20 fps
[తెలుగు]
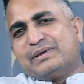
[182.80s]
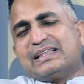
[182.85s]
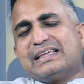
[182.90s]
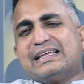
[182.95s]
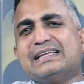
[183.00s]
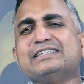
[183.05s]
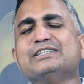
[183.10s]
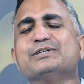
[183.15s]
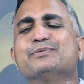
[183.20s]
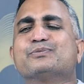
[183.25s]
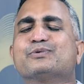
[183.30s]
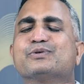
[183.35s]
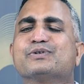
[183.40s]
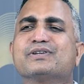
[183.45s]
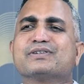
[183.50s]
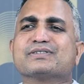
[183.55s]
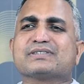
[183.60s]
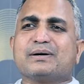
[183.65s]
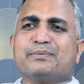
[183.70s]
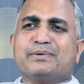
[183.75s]
మీరు ఏం
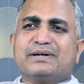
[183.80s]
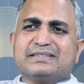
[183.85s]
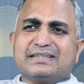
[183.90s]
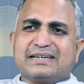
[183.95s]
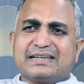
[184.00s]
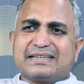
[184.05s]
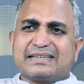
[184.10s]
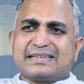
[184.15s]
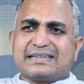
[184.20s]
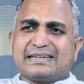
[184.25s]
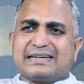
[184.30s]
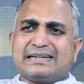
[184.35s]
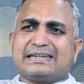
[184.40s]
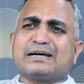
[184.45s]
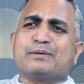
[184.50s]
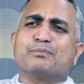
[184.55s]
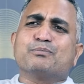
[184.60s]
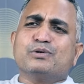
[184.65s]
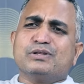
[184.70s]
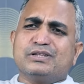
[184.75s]
చెప్తున్నారు సమాజానికి
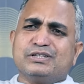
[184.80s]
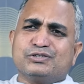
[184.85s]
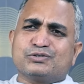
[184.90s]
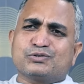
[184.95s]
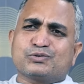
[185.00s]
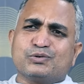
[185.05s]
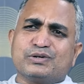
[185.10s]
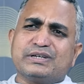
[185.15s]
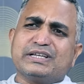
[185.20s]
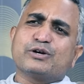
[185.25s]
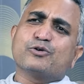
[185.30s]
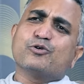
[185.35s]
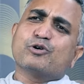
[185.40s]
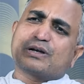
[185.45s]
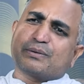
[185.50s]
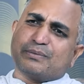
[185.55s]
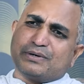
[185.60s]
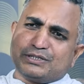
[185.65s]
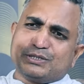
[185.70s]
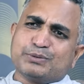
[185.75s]
అంటే అప్పులు తీసుకొని
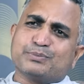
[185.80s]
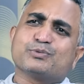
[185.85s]
ఎగ్గొట్టమని